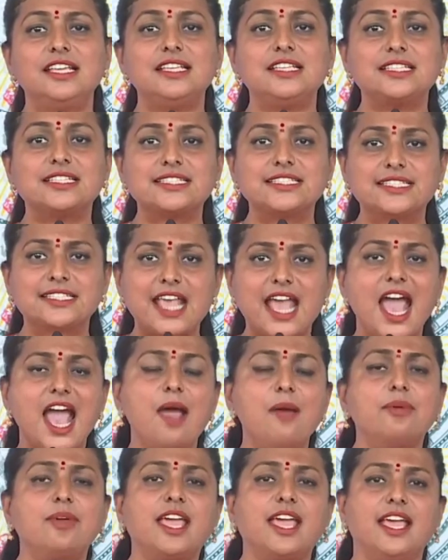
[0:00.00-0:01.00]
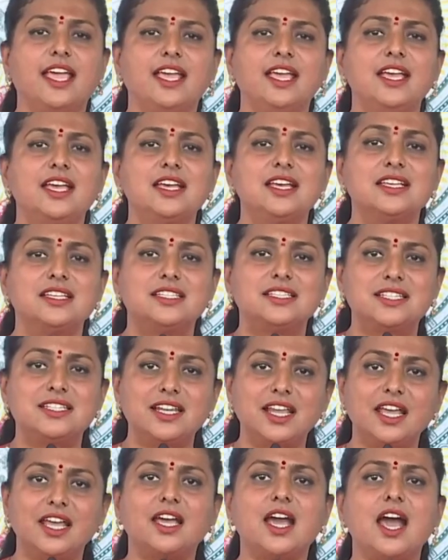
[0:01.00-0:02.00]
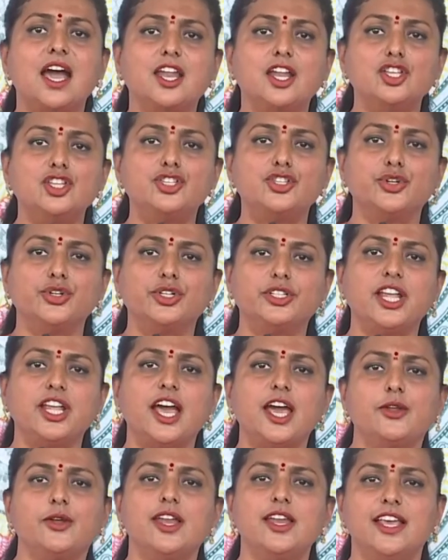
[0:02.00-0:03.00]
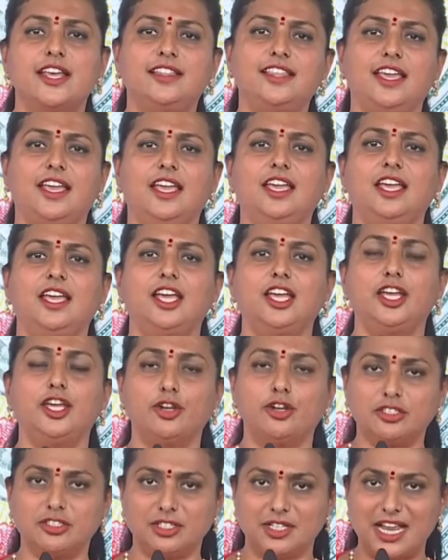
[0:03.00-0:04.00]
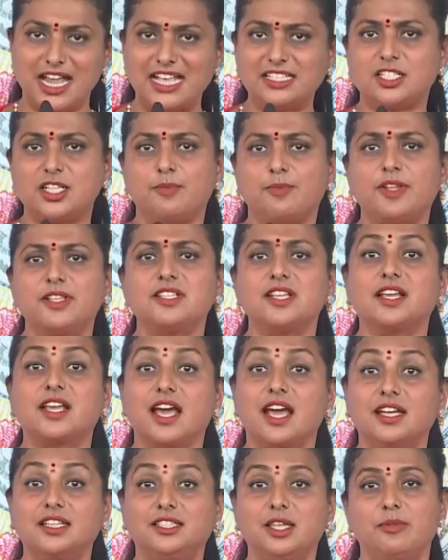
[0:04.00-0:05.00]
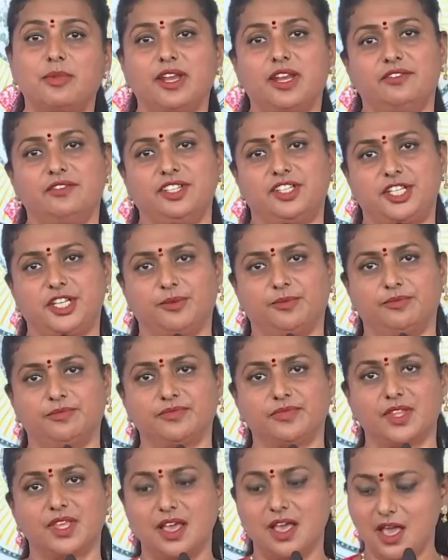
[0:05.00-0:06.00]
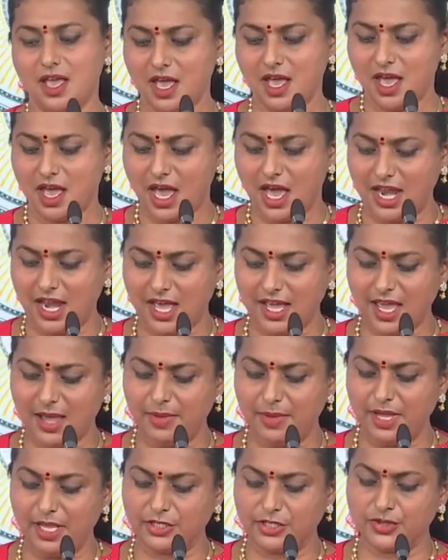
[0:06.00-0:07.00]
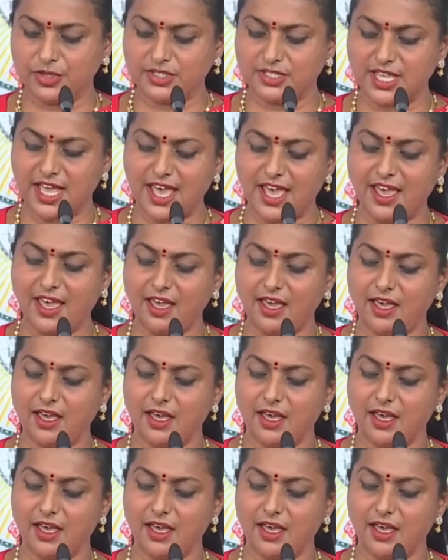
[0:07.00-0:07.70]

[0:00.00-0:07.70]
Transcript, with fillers: ఈ స్కామ్కి శ్రీకారం చుట్టారు అనేది ఈరోజు రాష్ట్ర ప్రజలకి అర్థమైన విషయం అలాగే మీరు చూస్తే